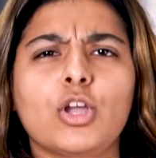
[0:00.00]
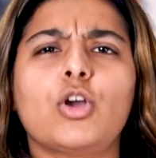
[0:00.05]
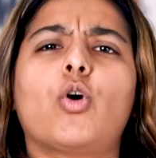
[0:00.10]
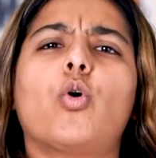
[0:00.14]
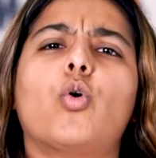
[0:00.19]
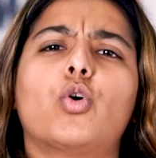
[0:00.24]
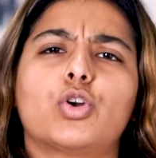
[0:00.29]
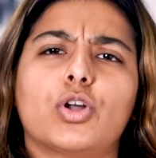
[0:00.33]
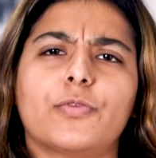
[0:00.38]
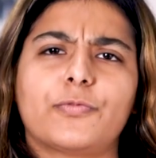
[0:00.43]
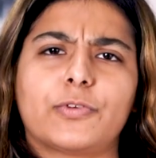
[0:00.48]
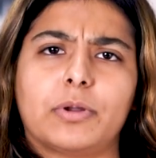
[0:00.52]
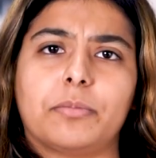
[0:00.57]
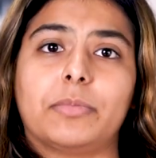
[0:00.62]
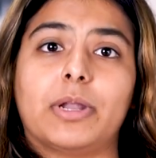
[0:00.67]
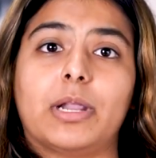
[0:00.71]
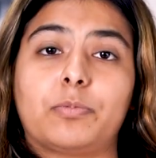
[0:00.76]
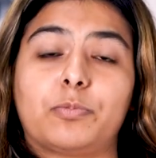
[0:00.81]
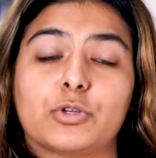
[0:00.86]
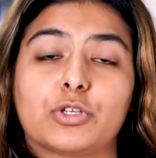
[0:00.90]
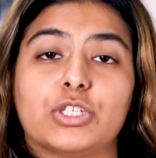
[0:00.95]
कोड ऑफ
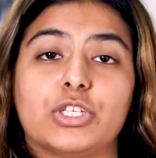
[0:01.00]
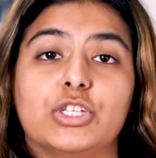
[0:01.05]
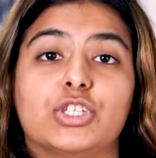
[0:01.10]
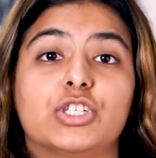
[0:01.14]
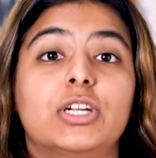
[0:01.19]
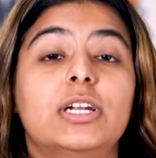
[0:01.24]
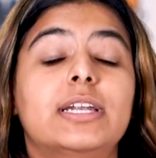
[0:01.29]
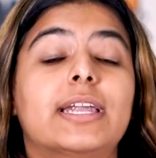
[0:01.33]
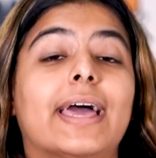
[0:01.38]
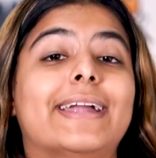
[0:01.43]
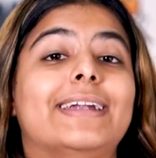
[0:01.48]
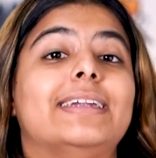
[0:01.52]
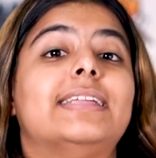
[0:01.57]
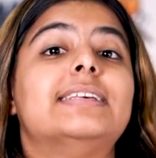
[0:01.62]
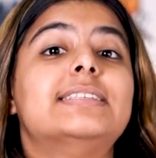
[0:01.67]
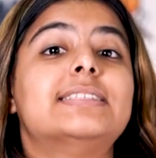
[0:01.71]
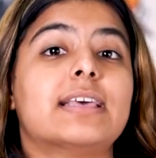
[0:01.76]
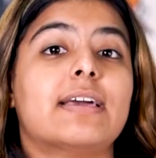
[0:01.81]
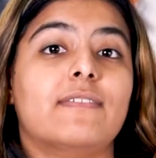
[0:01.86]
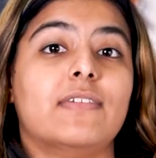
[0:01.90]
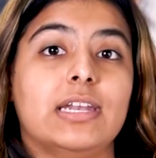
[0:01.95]
क्रिमिनल प्रोसीजर
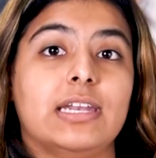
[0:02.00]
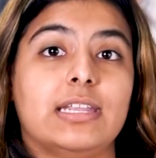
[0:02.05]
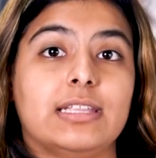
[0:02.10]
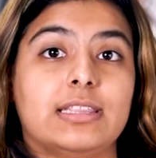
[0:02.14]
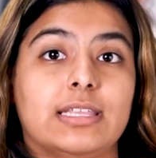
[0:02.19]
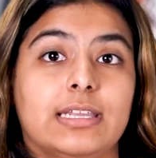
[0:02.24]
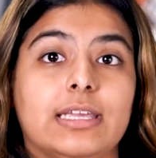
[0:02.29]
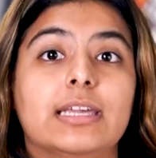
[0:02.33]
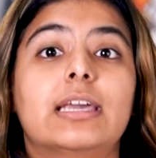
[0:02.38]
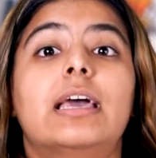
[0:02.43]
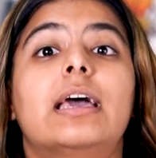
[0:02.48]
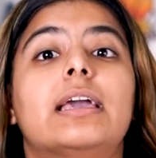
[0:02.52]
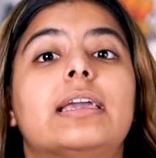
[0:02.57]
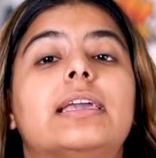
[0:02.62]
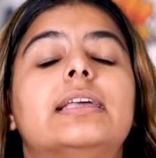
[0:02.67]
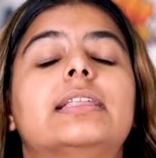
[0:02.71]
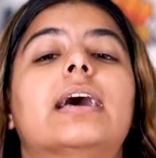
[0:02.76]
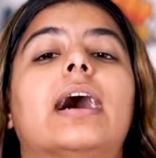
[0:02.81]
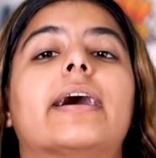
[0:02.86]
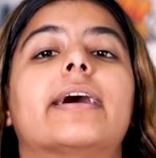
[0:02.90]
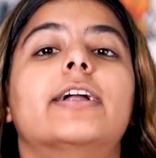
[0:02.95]
1973
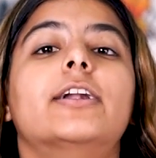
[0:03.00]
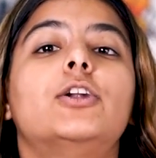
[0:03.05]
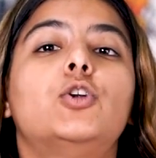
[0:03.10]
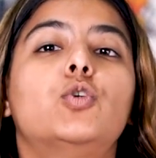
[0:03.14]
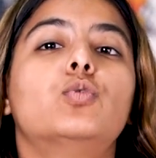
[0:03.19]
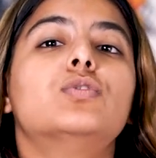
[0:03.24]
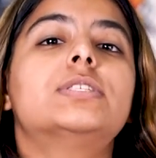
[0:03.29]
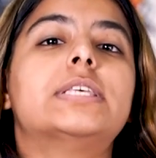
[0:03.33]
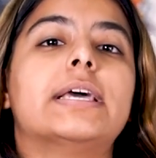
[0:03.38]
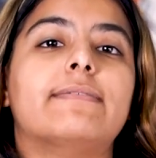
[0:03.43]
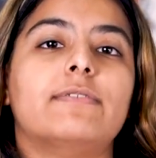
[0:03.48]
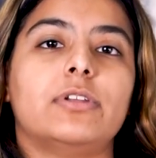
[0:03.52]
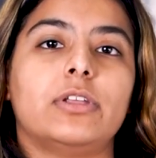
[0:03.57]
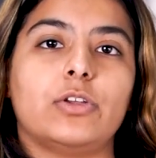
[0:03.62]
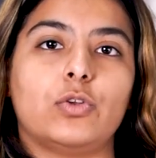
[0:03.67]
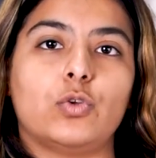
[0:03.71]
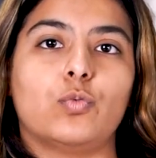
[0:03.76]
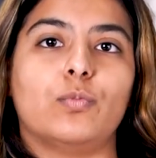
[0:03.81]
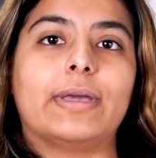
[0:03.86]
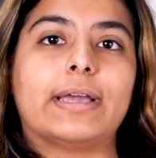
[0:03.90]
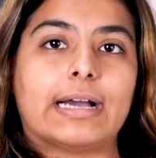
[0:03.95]
की धारा
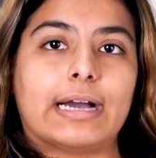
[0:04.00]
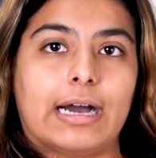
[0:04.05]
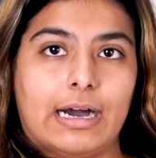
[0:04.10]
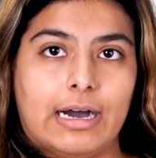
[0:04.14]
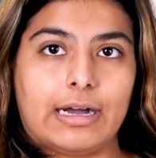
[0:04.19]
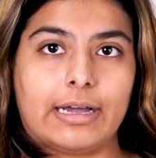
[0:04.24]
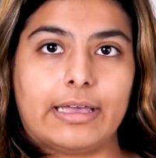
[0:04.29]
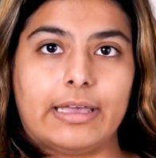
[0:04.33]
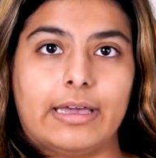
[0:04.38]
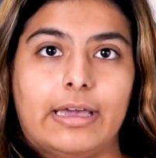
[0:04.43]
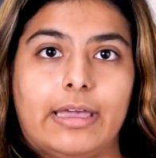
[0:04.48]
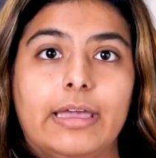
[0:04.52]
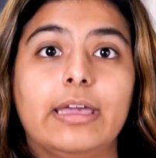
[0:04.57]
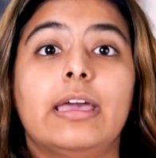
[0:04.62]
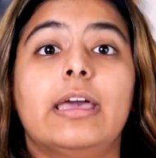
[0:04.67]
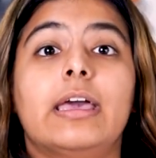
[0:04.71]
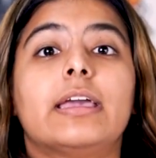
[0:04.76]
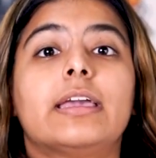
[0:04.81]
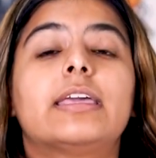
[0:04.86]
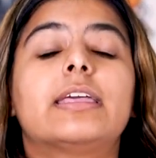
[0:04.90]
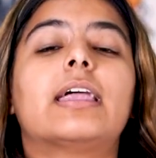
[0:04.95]
272 में कहा गया है
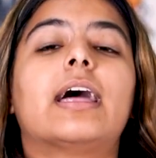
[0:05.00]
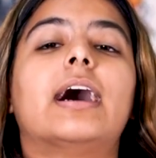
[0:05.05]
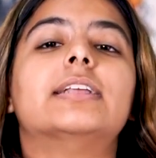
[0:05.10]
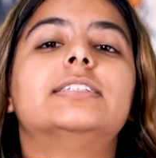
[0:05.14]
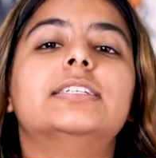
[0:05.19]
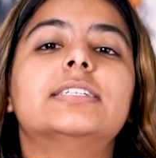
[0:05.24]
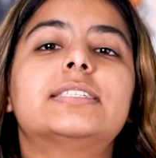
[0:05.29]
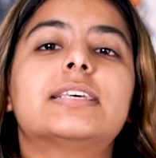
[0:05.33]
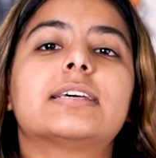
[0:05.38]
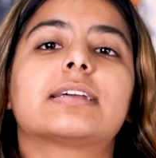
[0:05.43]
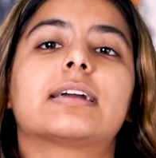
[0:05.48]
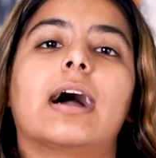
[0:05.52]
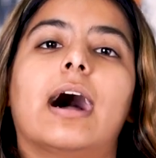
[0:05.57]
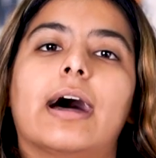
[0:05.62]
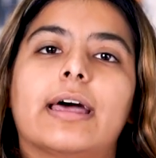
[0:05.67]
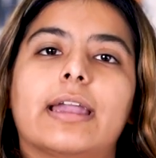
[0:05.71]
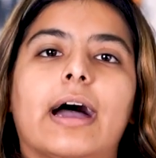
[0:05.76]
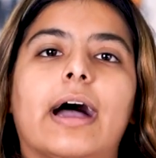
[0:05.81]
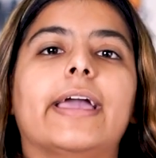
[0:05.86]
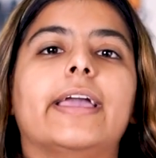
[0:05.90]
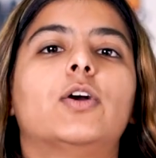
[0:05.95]
कि राज्य
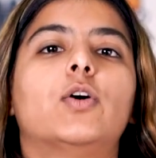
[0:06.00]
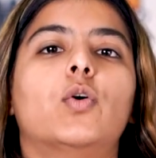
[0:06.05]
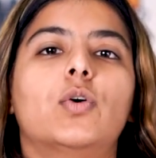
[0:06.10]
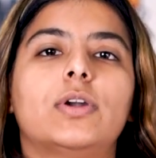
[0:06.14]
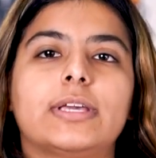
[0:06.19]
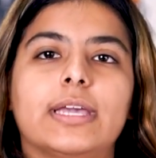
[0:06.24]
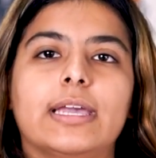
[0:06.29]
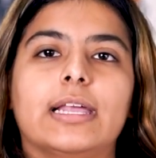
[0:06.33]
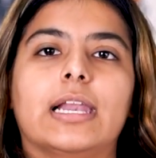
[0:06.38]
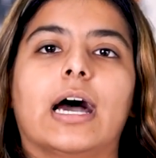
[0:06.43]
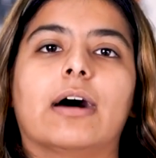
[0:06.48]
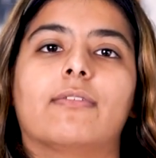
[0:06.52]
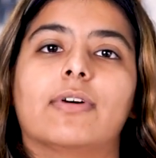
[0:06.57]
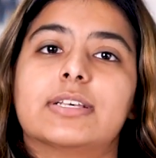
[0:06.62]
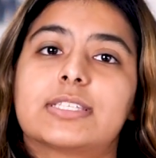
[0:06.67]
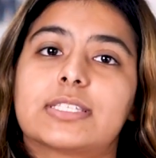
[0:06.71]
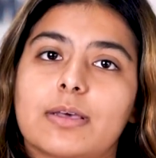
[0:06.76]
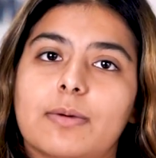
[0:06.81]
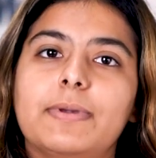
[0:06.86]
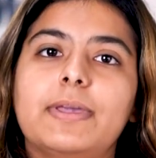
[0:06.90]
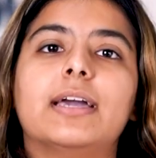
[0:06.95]
सरकार हाई कोर्ट के अलावा
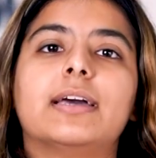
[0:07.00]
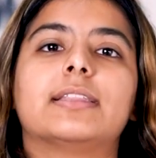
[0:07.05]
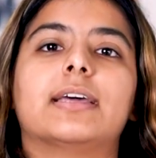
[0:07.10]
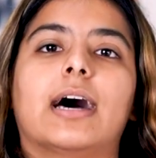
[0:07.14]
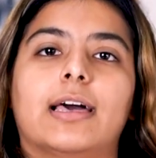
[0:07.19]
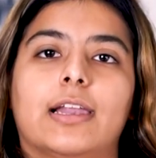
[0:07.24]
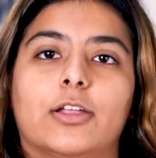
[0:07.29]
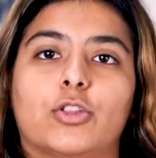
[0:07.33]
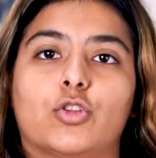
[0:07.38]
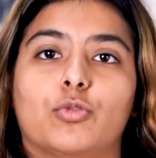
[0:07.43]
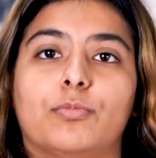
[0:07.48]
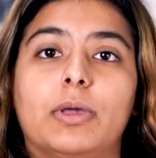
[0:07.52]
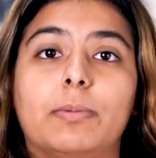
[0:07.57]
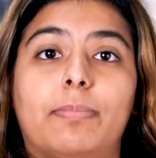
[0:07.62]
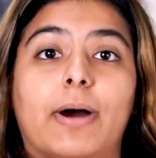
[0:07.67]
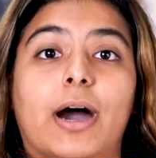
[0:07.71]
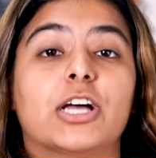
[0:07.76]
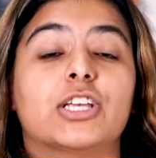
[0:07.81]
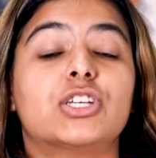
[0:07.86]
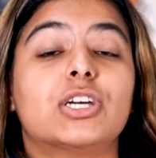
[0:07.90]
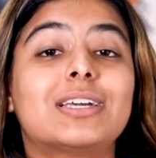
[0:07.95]
सभी अदालतों में
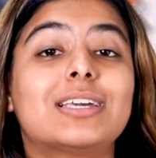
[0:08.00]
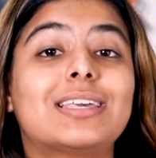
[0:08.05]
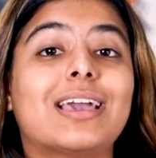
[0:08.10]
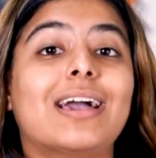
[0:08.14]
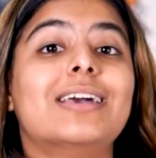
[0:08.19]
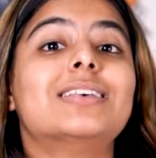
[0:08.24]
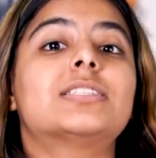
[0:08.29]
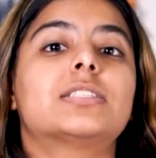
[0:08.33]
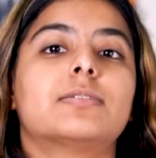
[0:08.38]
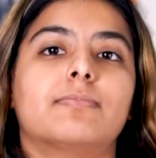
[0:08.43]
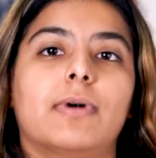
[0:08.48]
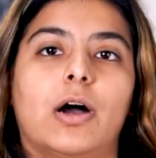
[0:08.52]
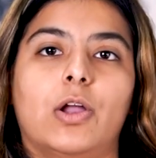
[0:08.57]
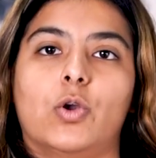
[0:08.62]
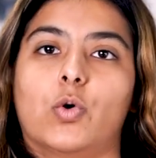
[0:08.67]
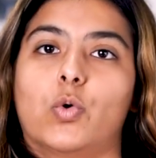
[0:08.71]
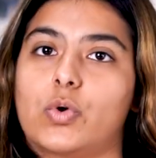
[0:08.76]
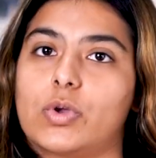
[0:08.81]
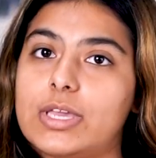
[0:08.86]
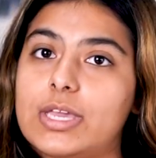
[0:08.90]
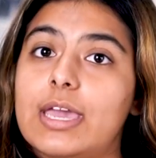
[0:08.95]
भाषा क्या इस्तेमाल
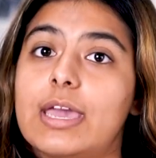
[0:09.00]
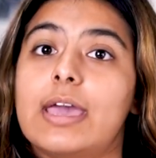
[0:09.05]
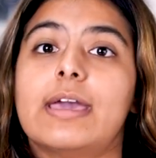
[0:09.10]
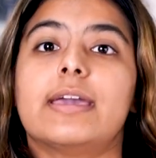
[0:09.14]
होगी